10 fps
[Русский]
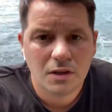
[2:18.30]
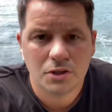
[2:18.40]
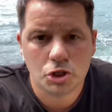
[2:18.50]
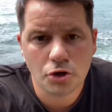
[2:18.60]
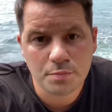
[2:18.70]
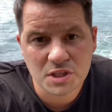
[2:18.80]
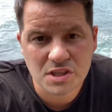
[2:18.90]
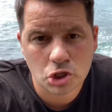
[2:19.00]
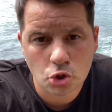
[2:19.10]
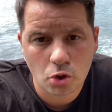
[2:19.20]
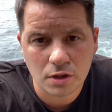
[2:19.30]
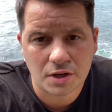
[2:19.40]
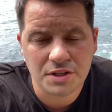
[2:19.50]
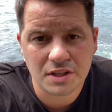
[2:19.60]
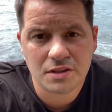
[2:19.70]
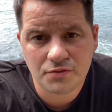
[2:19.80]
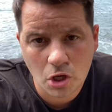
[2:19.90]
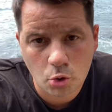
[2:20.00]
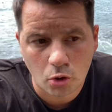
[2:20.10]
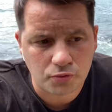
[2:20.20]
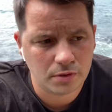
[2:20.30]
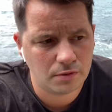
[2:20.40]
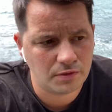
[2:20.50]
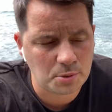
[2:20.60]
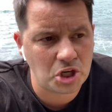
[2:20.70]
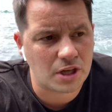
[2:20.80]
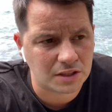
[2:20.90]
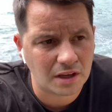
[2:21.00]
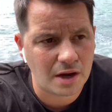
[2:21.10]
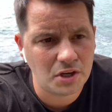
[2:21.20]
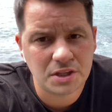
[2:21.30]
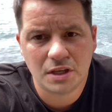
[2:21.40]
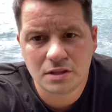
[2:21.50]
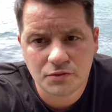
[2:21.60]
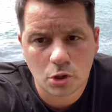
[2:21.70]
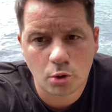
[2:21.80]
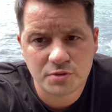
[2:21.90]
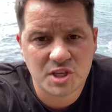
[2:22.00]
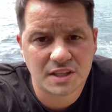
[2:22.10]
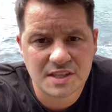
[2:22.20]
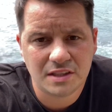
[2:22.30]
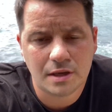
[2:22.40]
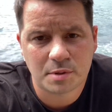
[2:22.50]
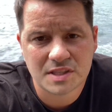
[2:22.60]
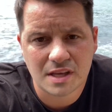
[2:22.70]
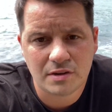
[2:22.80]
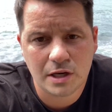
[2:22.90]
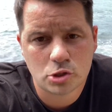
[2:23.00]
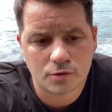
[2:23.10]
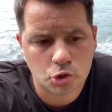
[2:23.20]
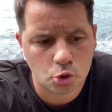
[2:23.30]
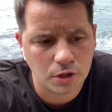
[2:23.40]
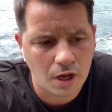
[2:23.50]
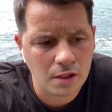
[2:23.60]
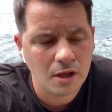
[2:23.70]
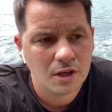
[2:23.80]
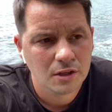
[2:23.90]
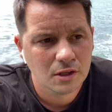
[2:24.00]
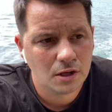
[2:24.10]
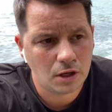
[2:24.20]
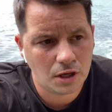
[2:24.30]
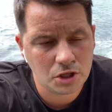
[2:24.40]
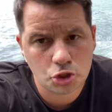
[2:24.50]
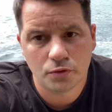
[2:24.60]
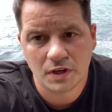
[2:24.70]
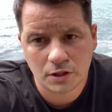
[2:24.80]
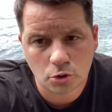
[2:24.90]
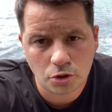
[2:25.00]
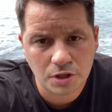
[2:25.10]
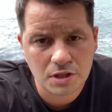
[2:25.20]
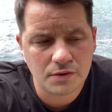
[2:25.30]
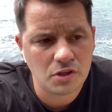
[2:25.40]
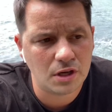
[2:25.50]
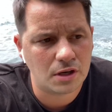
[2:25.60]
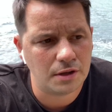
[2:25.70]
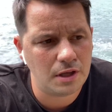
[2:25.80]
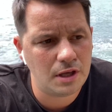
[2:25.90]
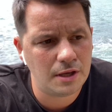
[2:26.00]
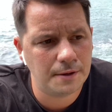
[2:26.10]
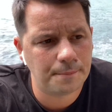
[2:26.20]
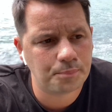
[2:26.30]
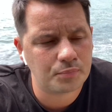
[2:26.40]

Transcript: Еще в местных школах нет дневников. Вообще, как таковых, нет дневников. Все оценки проставляются в журнал, э, еще в электронный дневник. И